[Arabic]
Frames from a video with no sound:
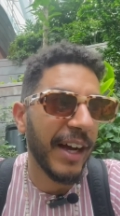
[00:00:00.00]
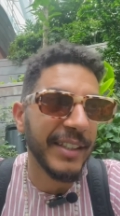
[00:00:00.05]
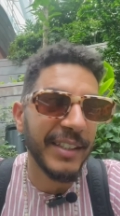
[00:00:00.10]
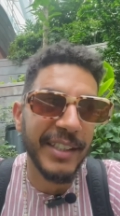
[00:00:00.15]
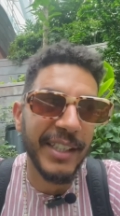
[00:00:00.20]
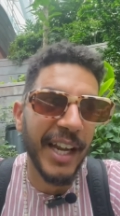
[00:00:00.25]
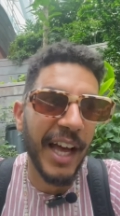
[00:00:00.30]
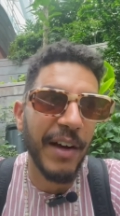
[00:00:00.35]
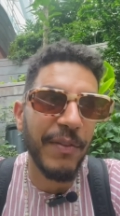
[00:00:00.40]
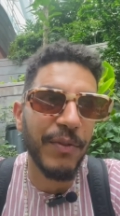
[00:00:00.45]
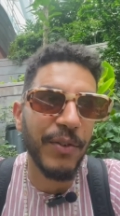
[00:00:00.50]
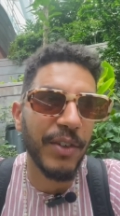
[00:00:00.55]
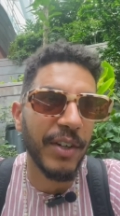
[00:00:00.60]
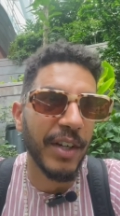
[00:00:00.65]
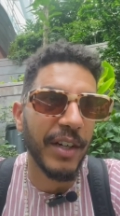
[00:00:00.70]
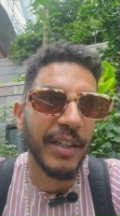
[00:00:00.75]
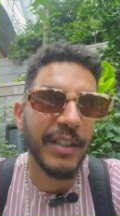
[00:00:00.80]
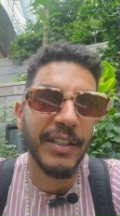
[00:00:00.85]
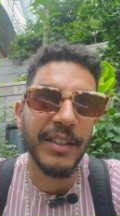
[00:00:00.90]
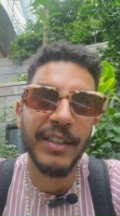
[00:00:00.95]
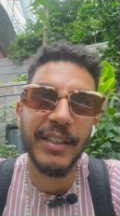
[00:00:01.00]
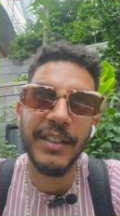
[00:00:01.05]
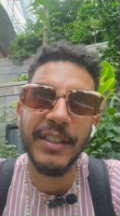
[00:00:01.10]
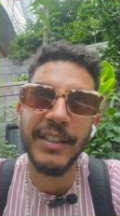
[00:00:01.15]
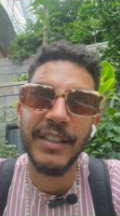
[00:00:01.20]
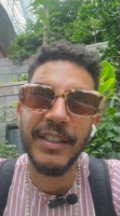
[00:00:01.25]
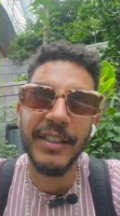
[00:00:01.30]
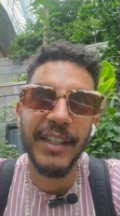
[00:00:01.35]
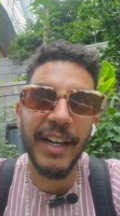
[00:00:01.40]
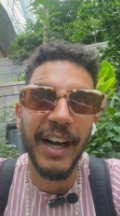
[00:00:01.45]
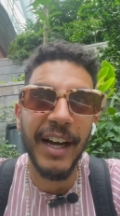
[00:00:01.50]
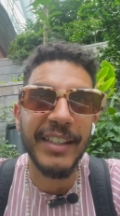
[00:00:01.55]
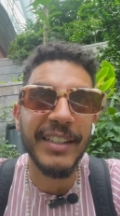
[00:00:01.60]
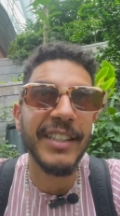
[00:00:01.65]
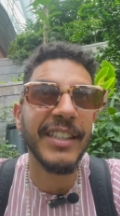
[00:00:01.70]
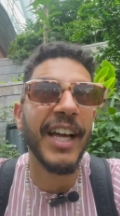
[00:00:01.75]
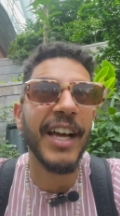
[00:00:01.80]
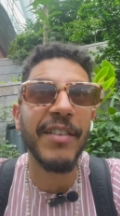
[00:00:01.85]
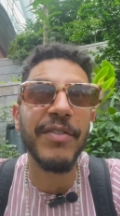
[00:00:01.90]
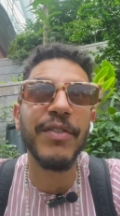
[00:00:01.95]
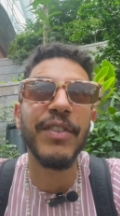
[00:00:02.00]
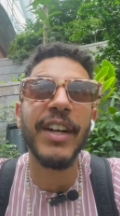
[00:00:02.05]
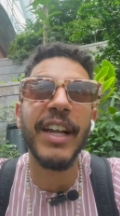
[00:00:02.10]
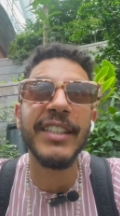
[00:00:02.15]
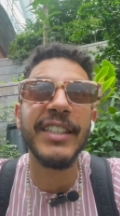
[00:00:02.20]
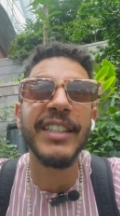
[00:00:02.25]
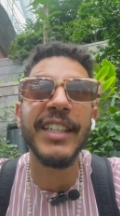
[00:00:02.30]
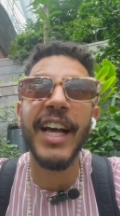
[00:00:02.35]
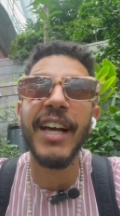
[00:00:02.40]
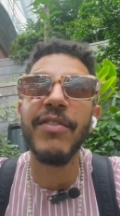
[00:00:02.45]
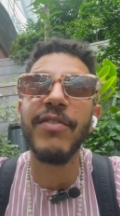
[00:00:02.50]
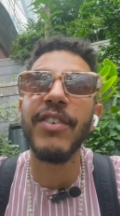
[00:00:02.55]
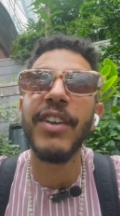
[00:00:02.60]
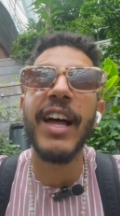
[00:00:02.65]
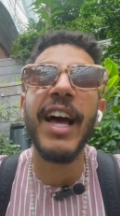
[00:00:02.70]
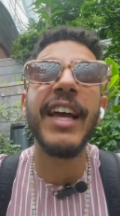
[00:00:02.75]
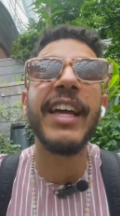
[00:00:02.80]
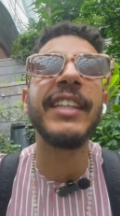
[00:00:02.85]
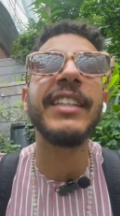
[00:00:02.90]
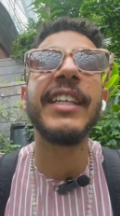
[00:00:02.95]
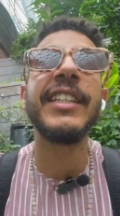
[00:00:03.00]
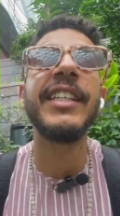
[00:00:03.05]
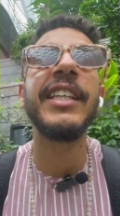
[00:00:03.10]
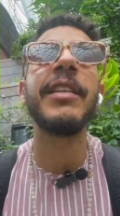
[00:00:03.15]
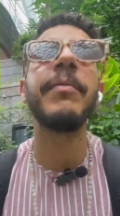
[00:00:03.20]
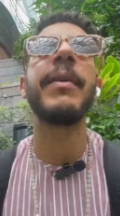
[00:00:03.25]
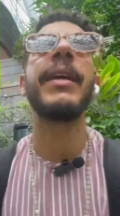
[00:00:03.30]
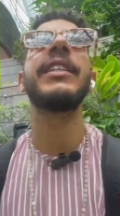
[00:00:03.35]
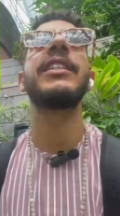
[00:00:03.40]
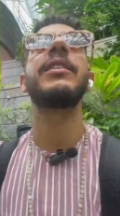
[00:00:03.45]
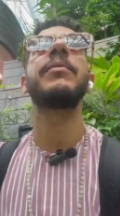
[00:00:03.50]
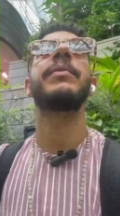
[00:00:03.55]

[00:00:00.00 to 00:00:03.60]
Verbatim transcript: سنغافوره سنغافوره سنغافوره هذا ديري ماشي